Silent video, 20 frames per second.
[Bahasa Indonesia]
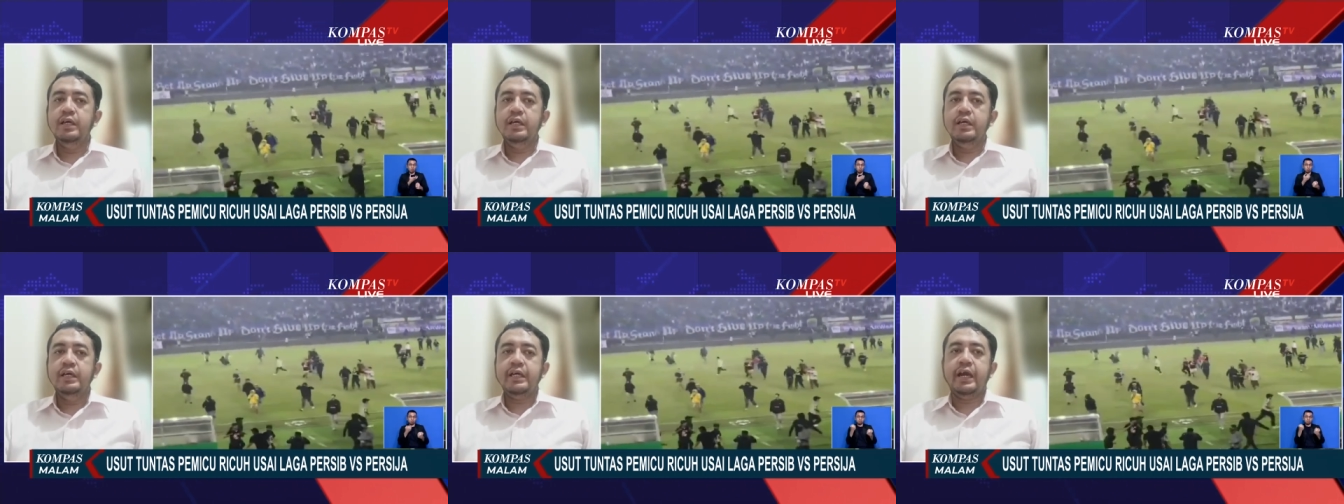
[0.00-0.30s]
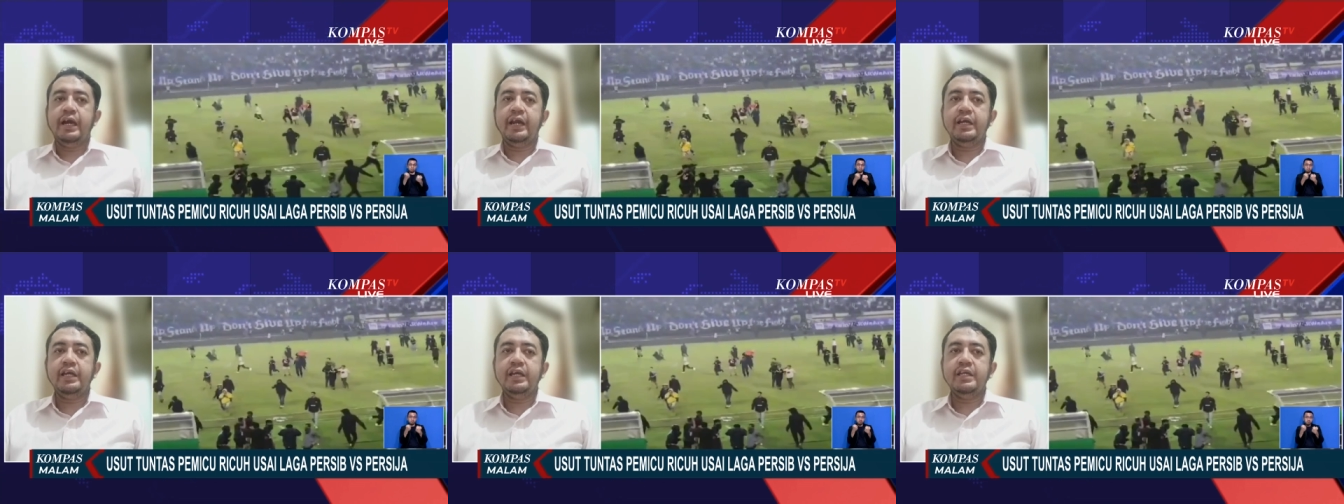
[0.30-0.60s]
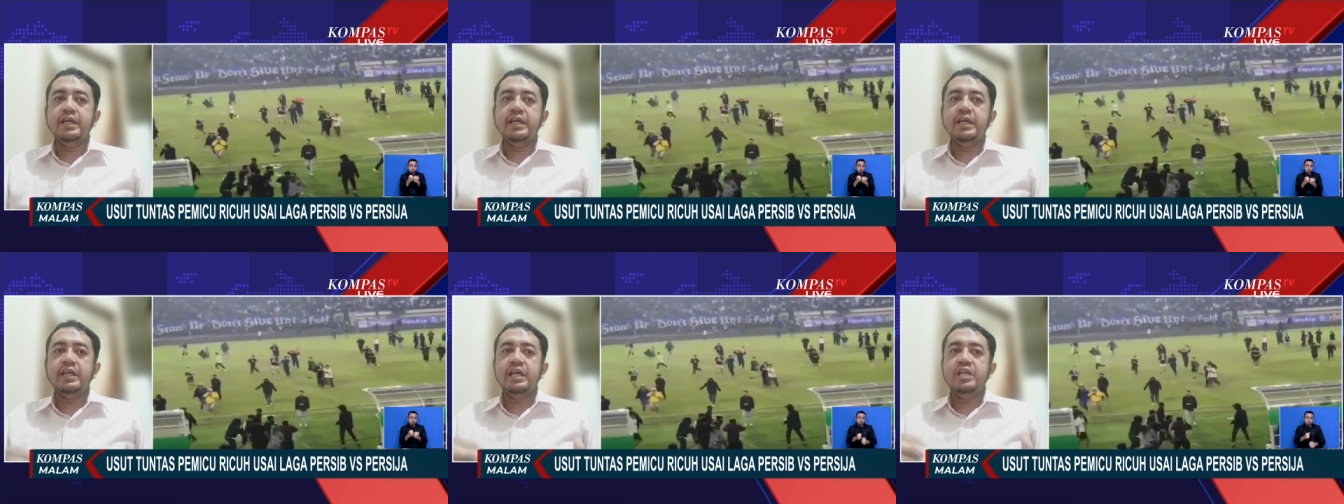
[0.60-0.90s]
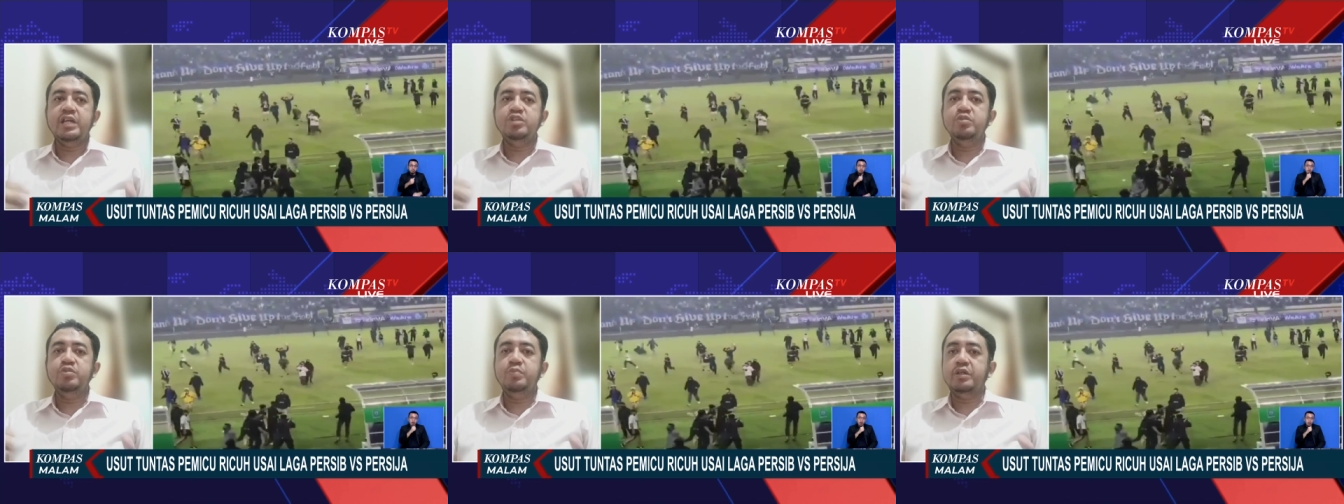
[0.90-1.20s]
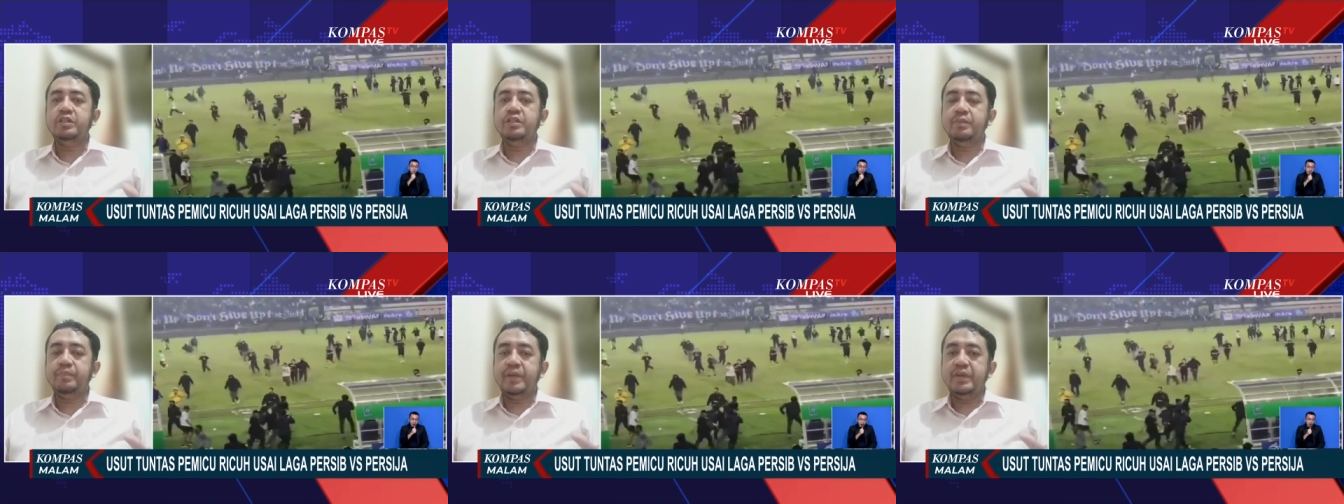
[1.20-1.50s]
Karena okay. kejadian
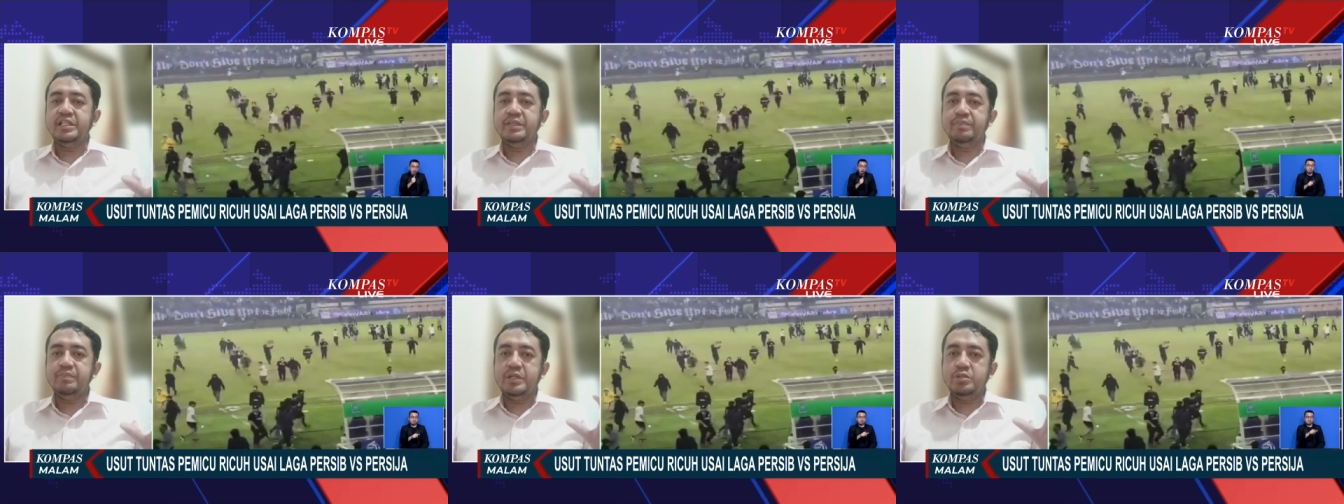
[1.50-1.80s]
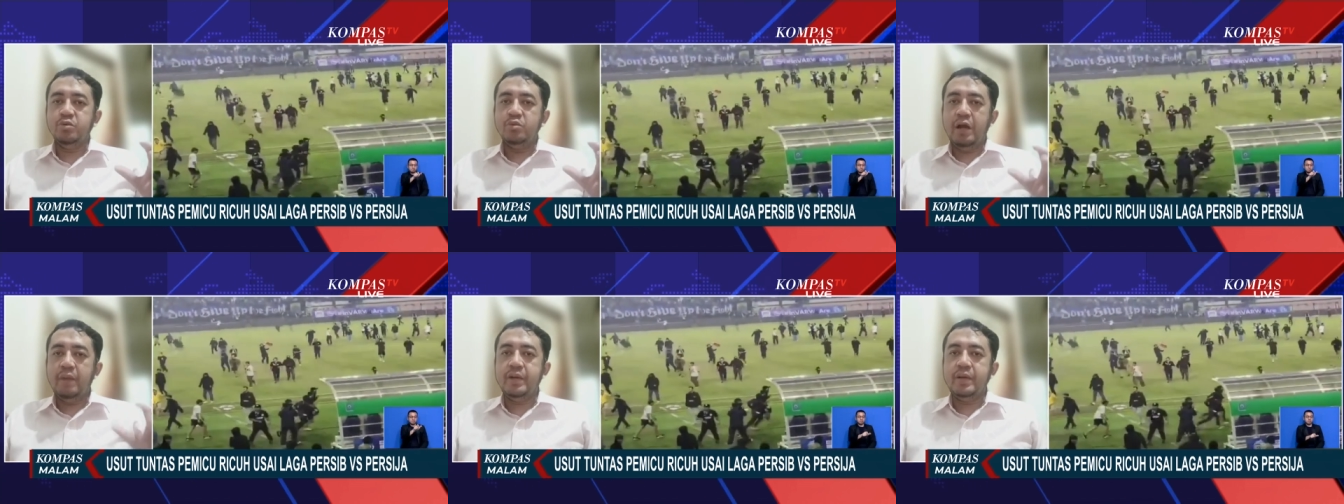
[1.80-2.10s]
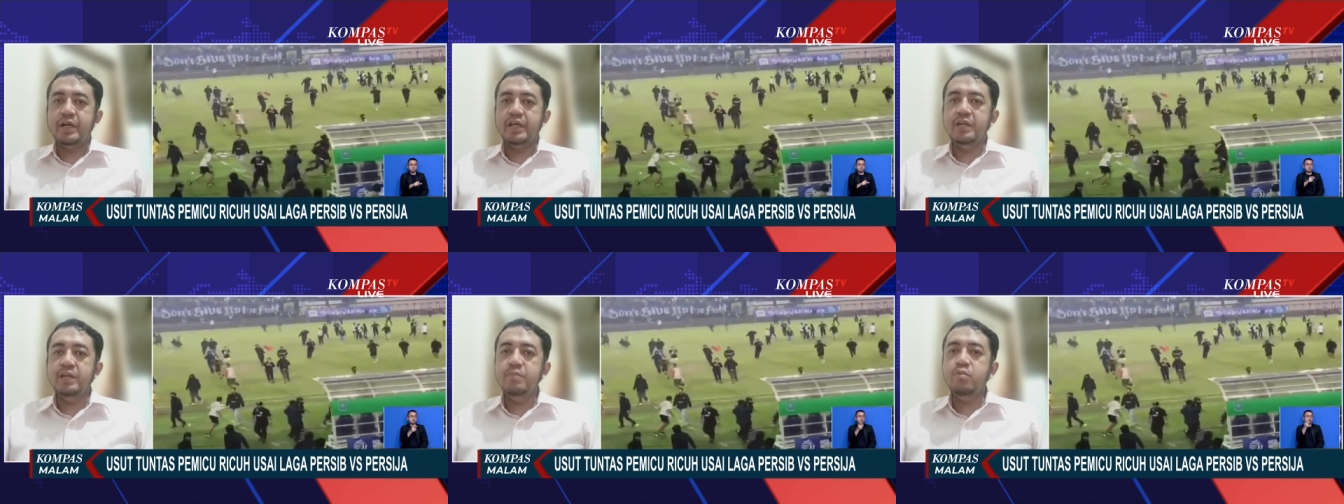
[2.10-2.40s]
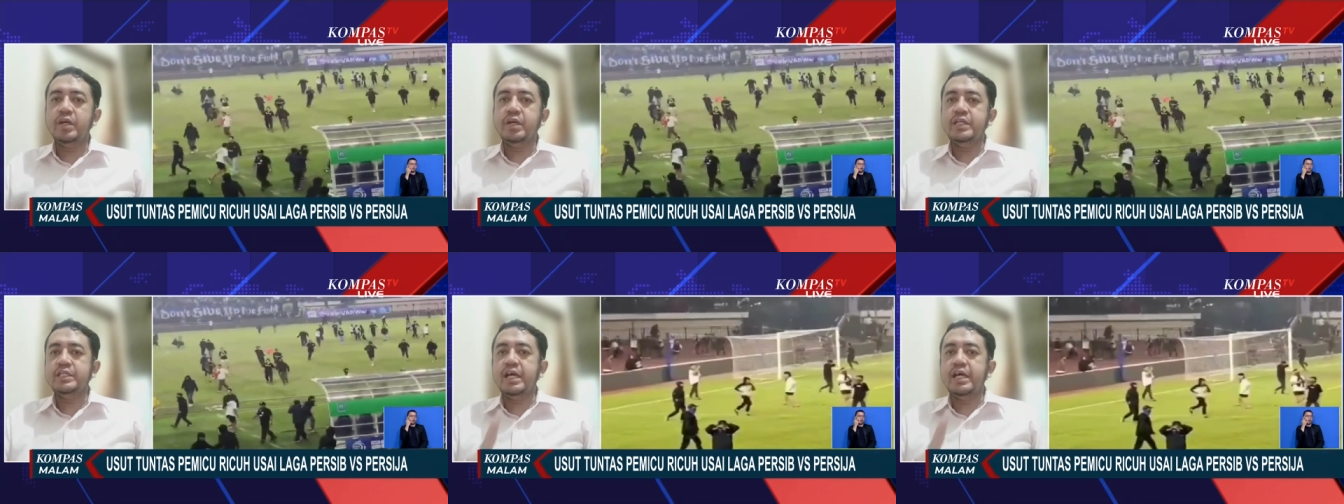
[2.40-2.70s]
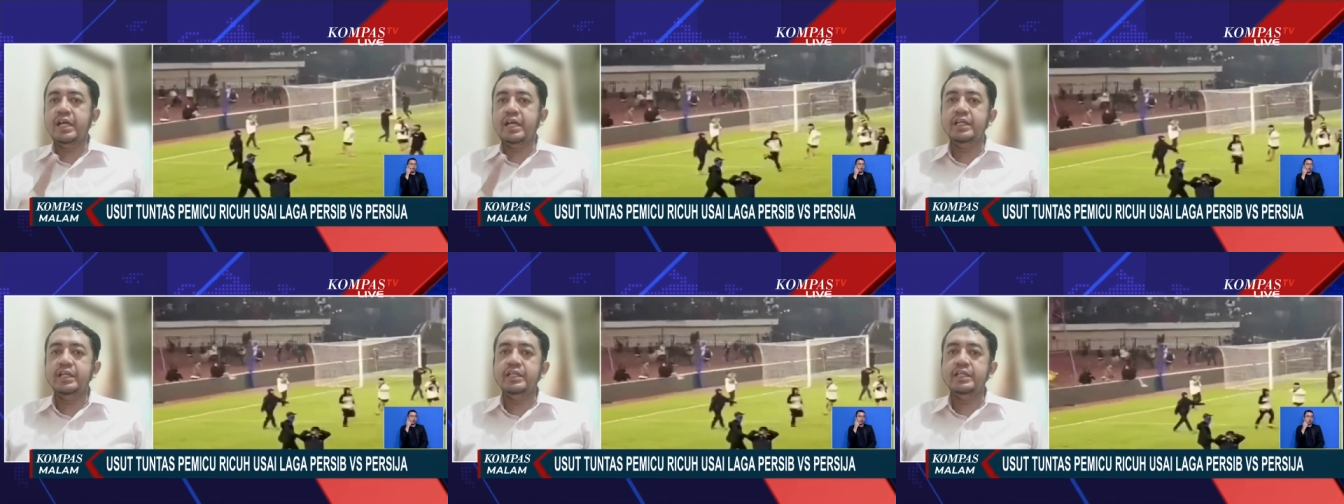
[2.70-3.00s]
supporter Persib masuk ke lapang ini bukan
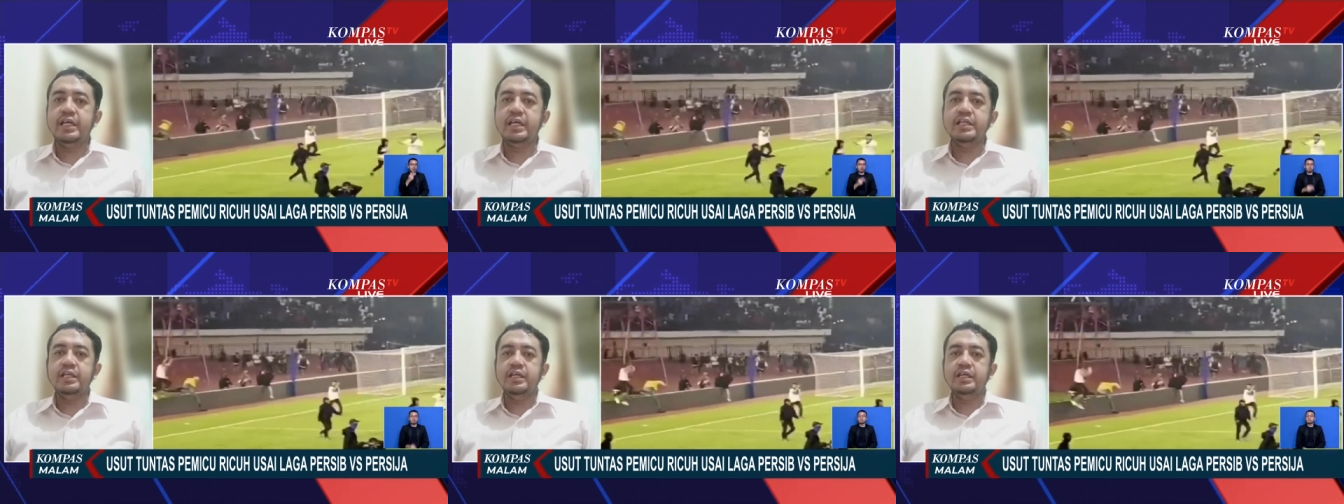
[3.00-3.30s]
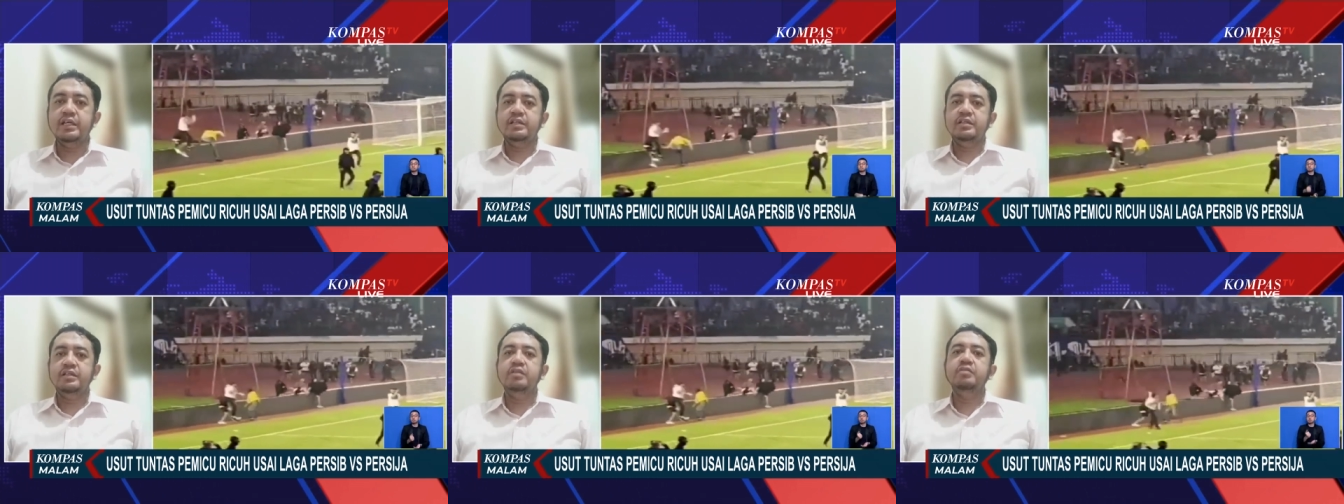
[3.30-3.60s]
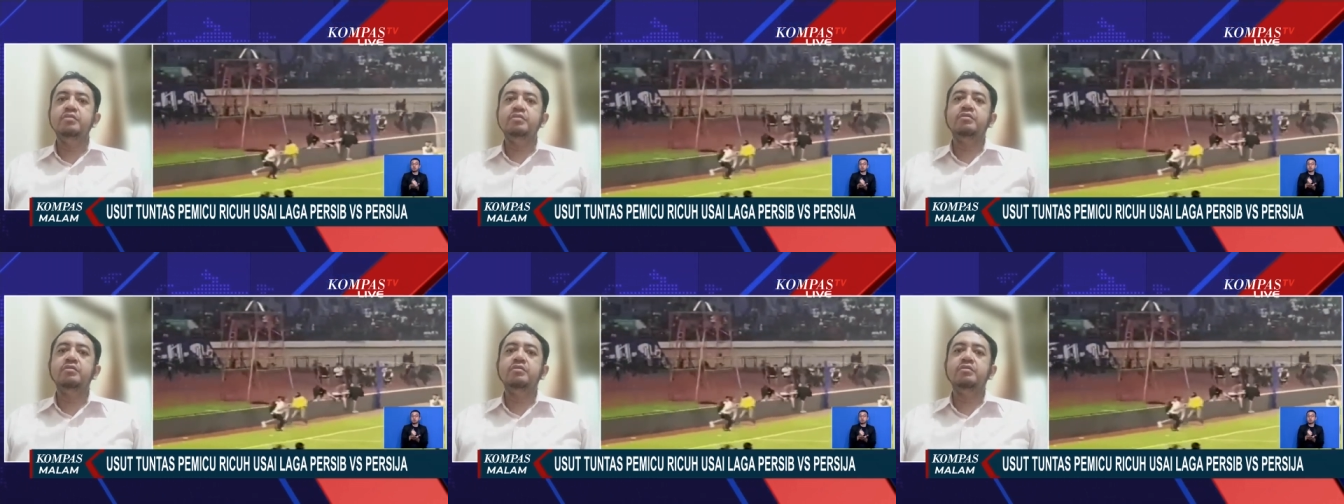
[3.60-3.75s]
sekali ini saja. Gitu.